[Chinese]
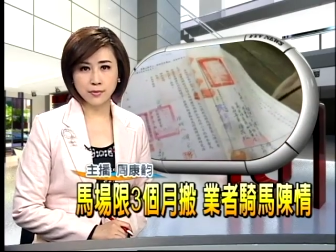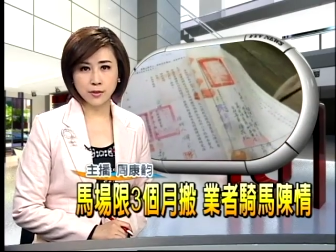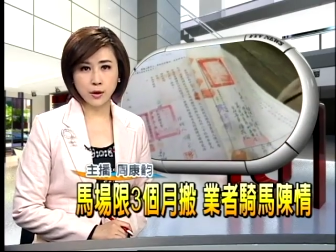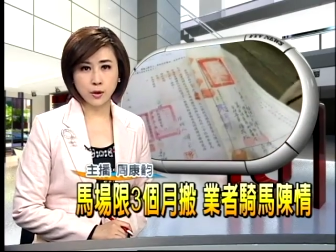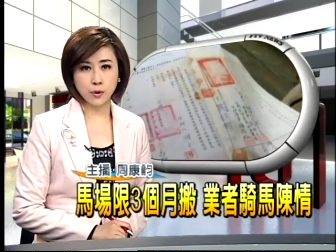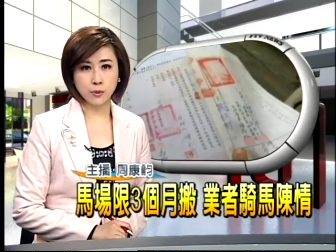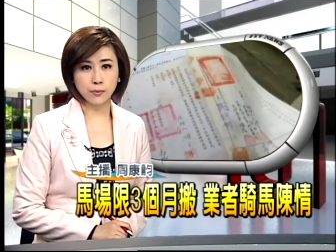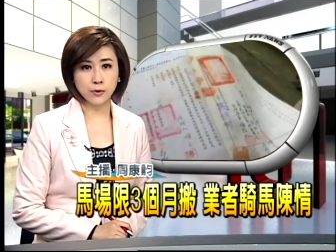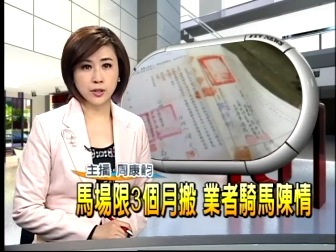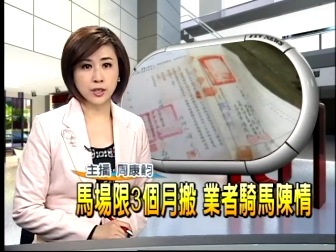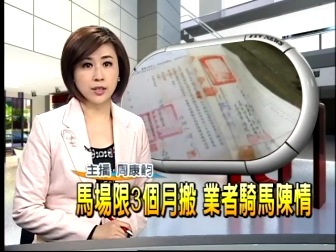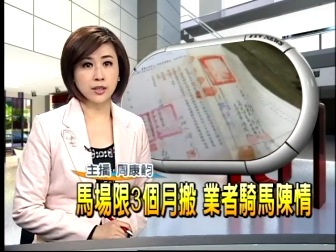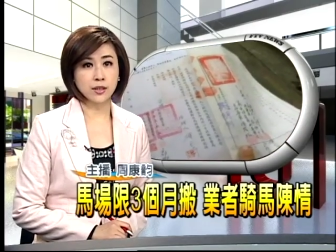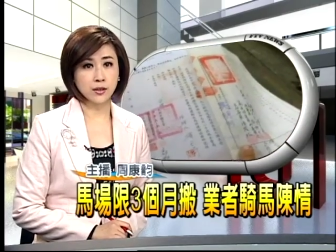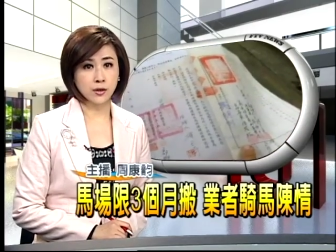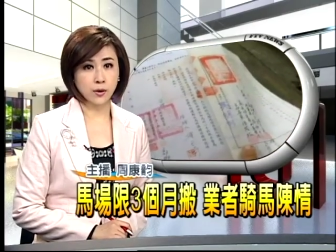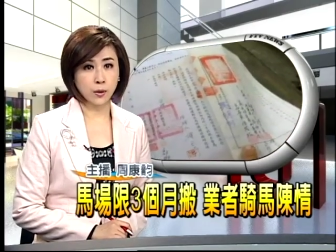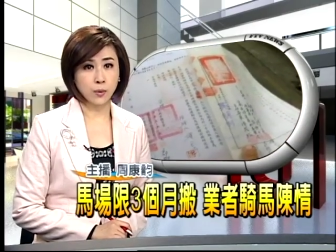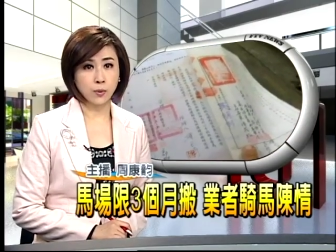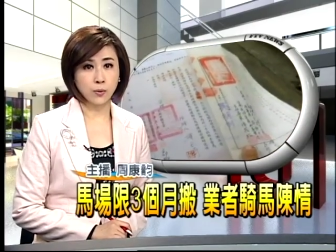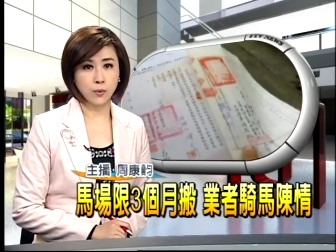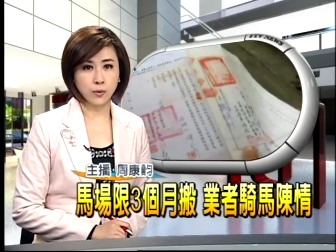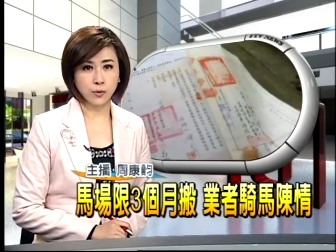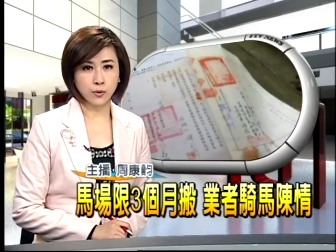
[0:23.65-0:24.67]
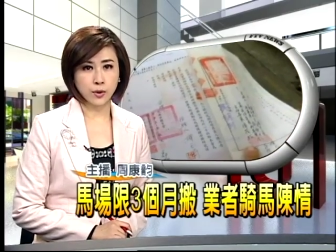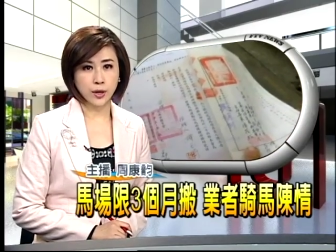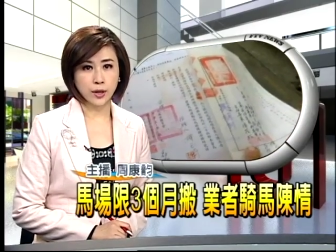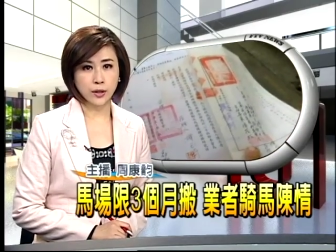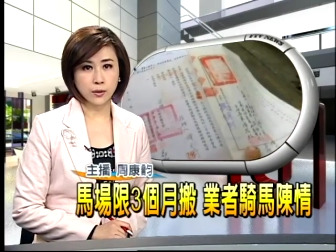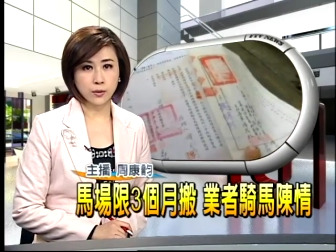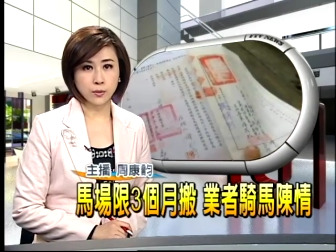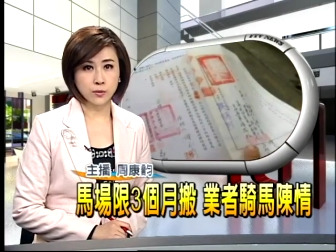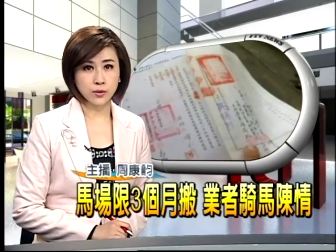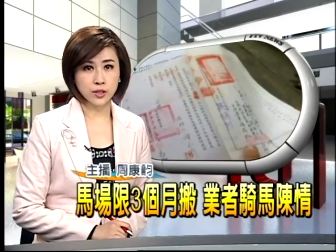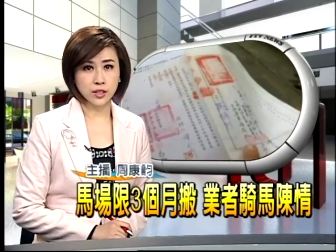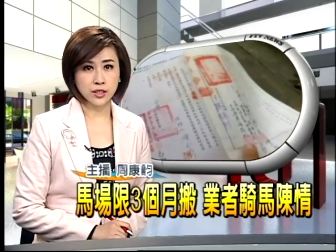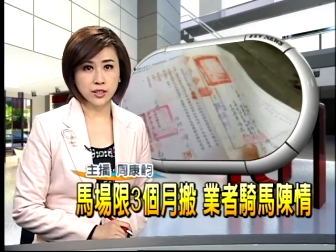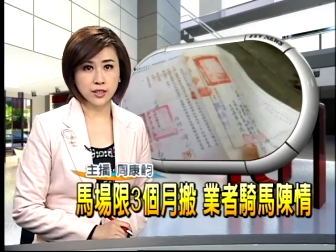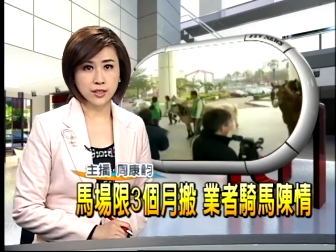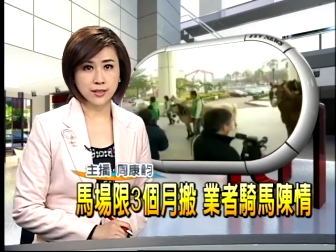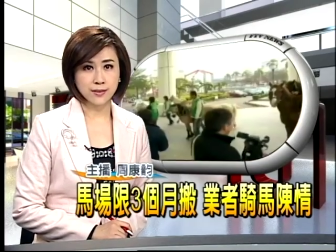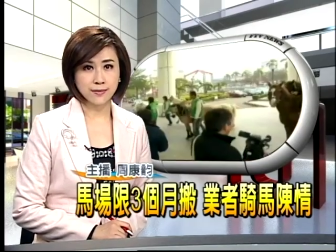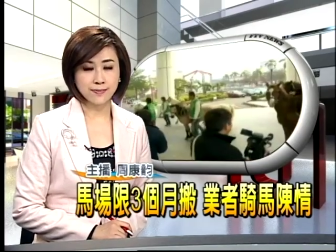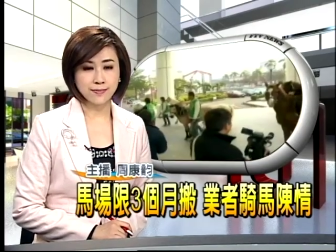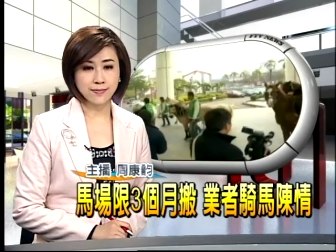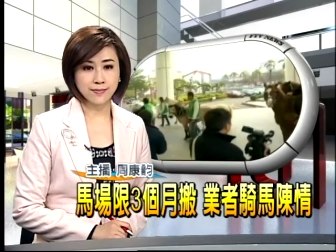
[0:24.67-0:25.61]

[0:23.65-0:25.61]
痛批公务员渎职。